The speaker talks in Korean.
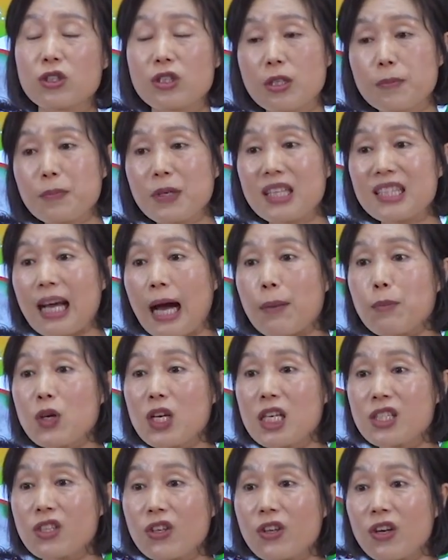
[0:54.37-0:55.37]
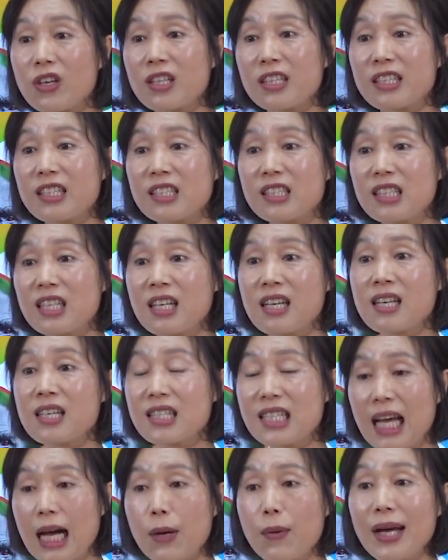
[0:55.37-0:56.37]
특별히 나무에서 열리는
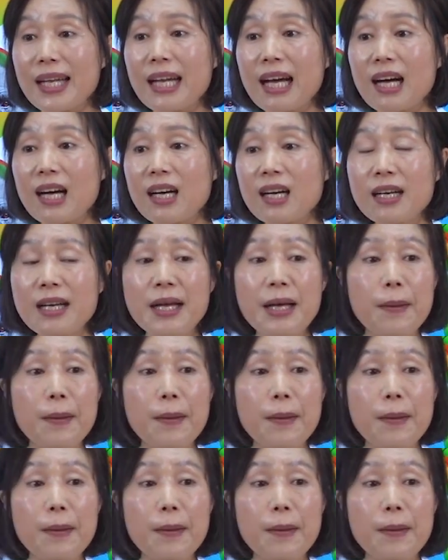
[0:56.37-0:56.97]
사과나